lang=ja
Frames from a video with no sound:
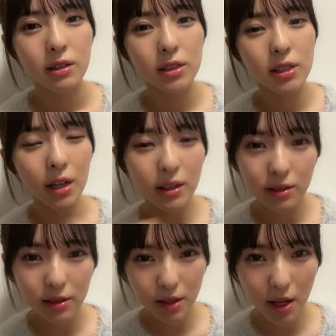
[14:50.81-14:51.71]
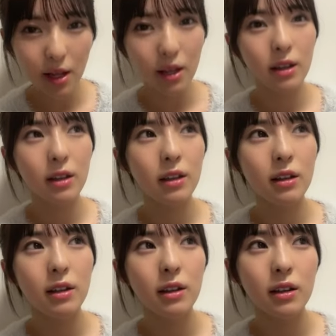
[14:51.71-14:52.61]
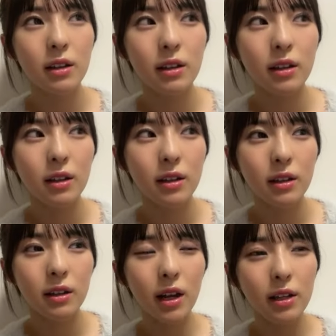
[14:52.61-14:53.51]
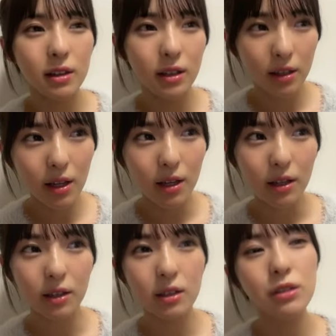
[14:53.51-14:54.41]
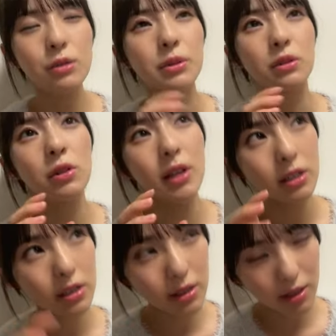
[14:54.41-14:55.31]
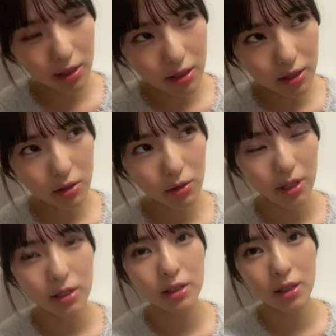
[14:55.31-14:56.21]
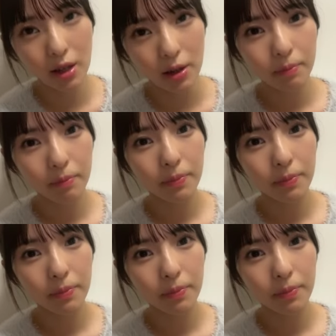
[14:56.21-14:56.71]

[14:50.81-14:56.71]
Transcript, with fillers: 始発で帰ってきてガタチューブのロケし1日ロケして